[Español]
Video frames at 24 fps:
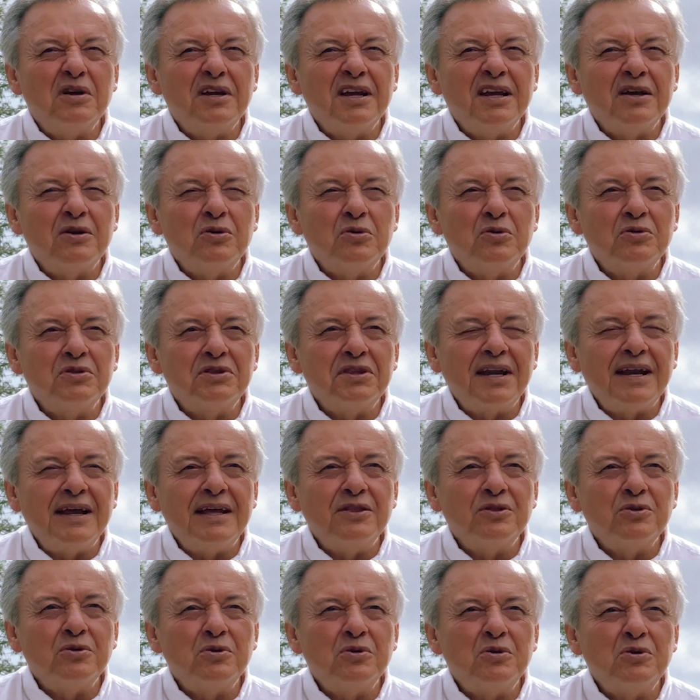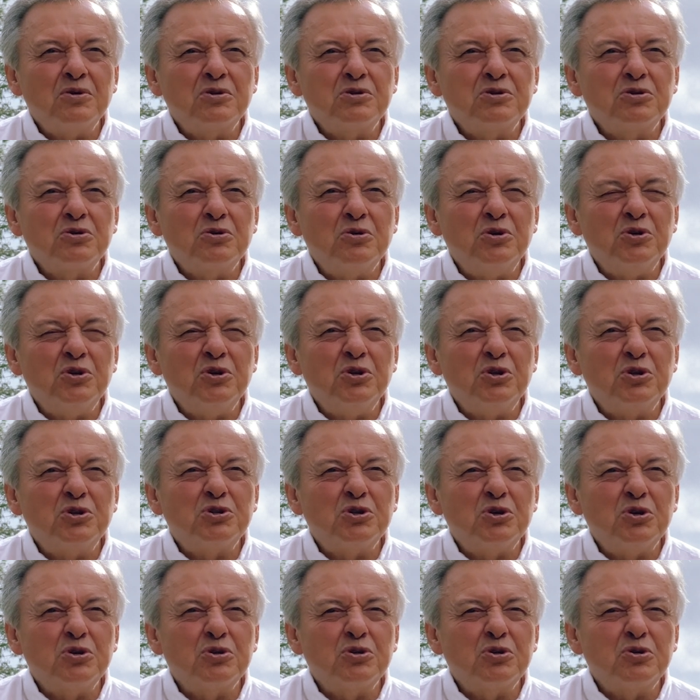encontrándonos con
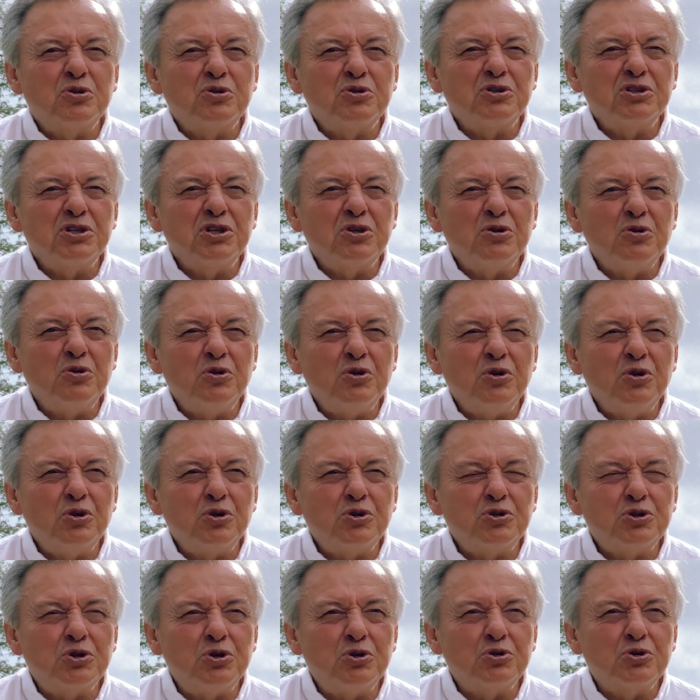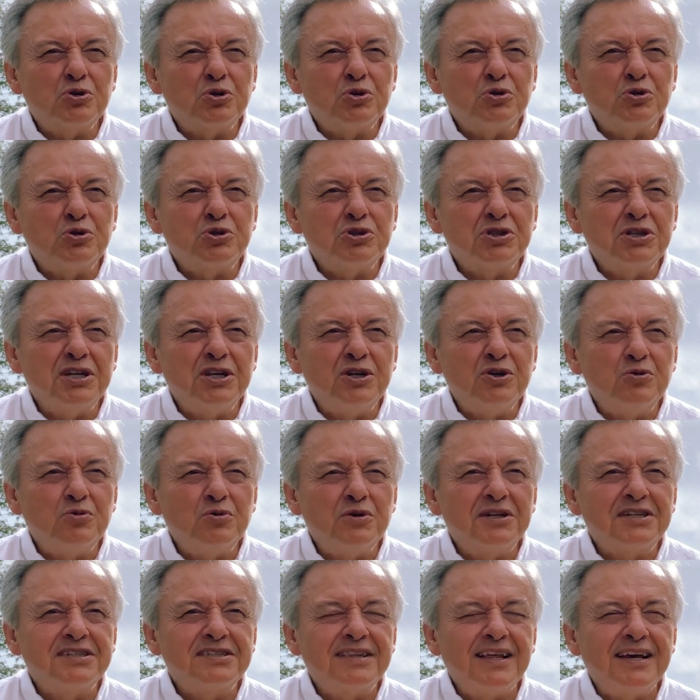nosotros y con los otros en
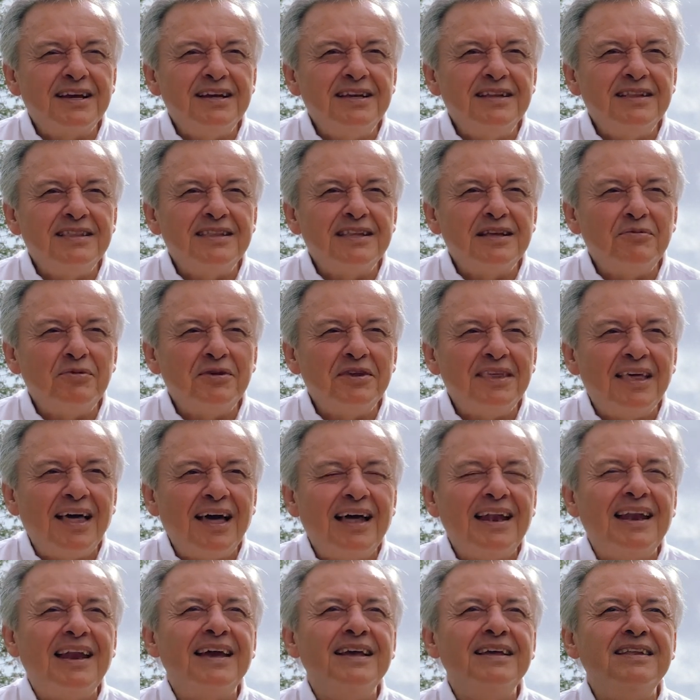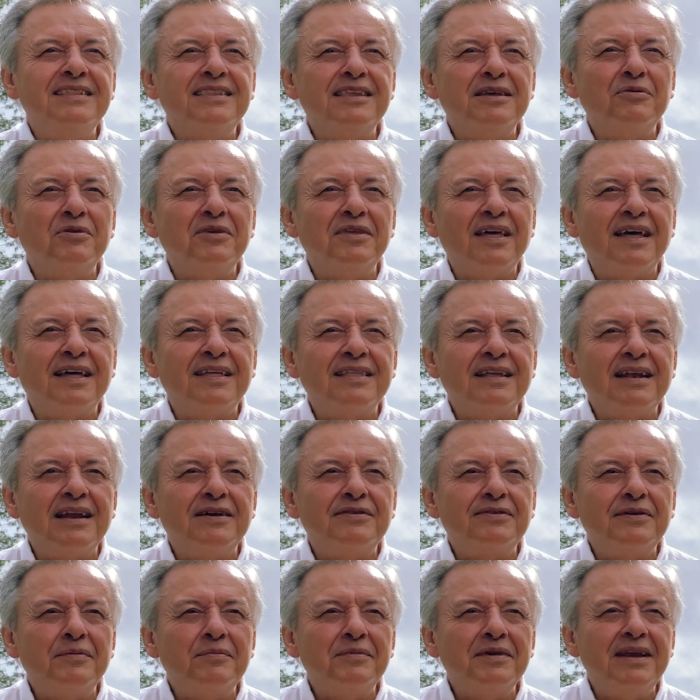nuestra intimidad, la intimidad de
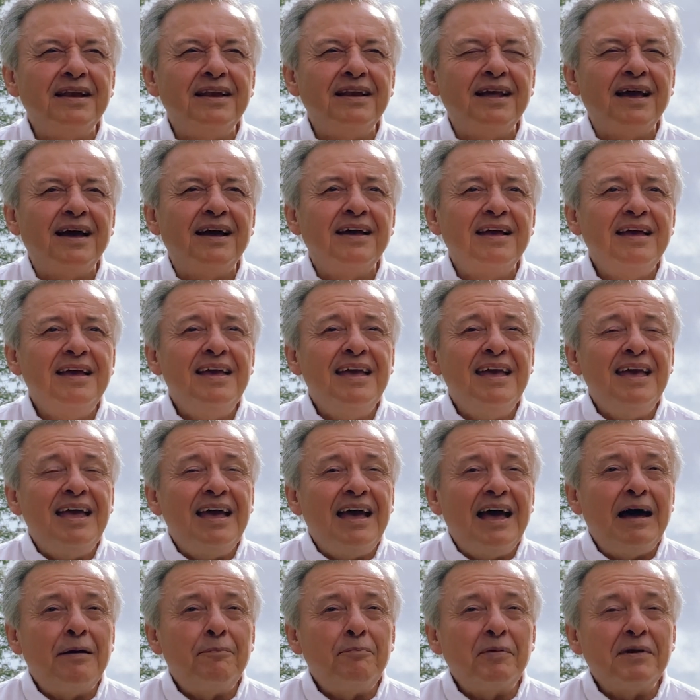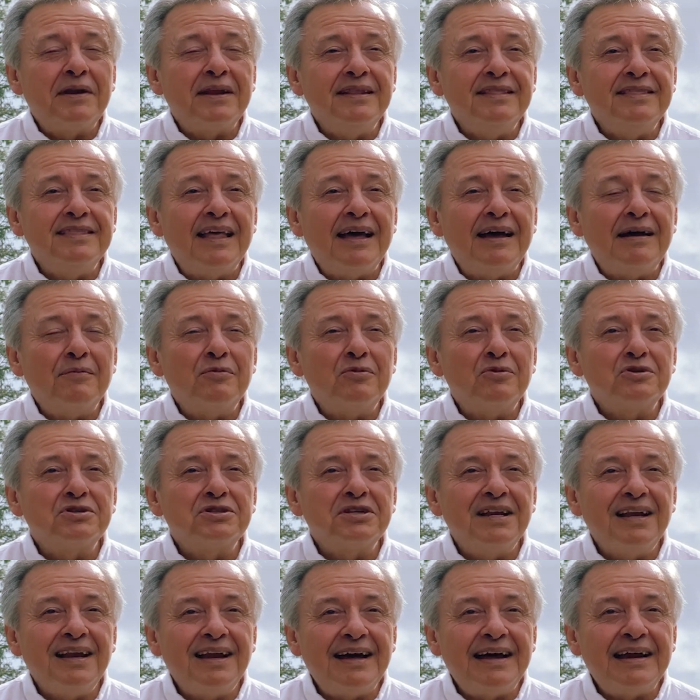la familia,
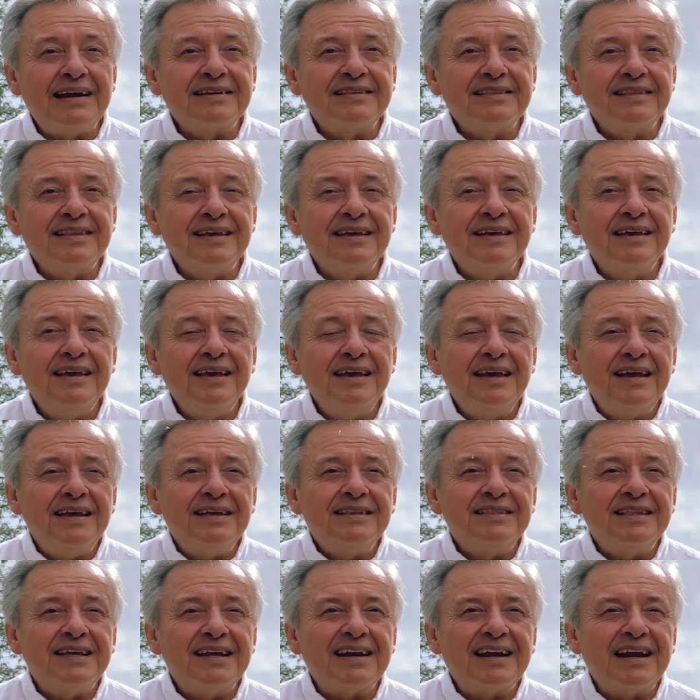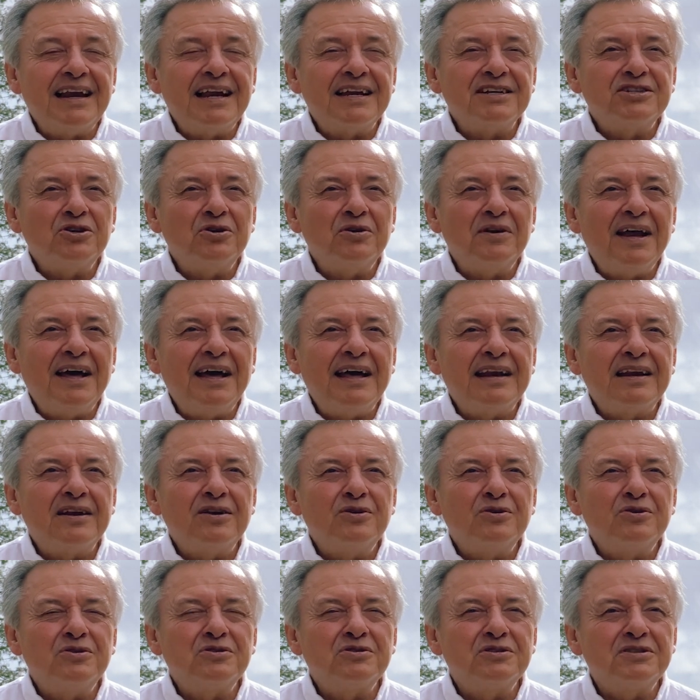aprendamos el arte de
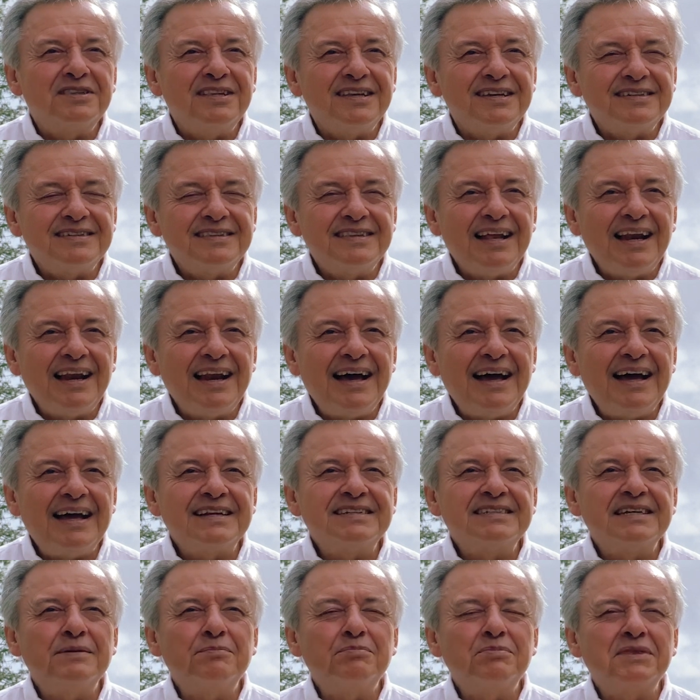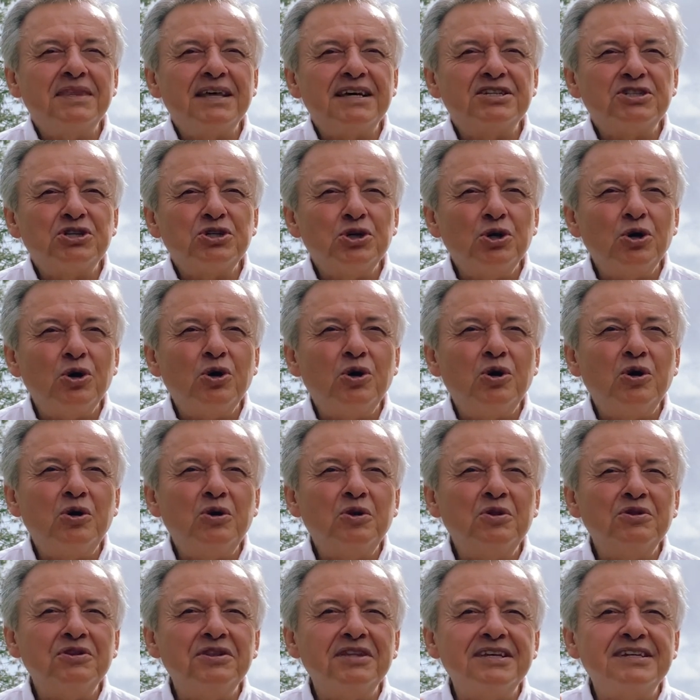relacionarlos desde la
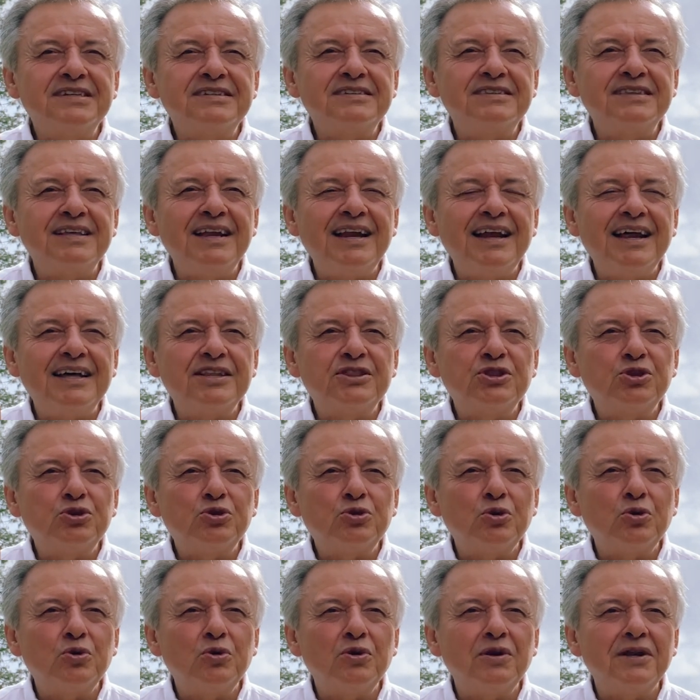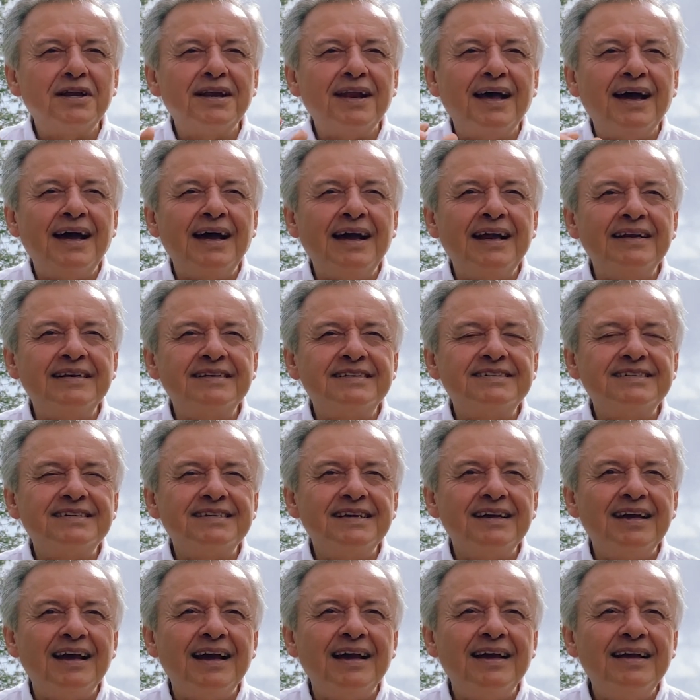aceptación, desde la
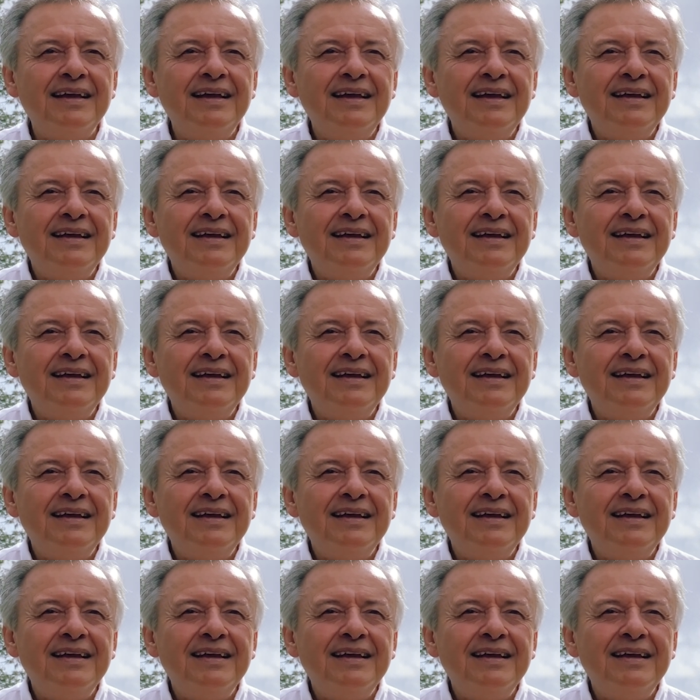tolerancia,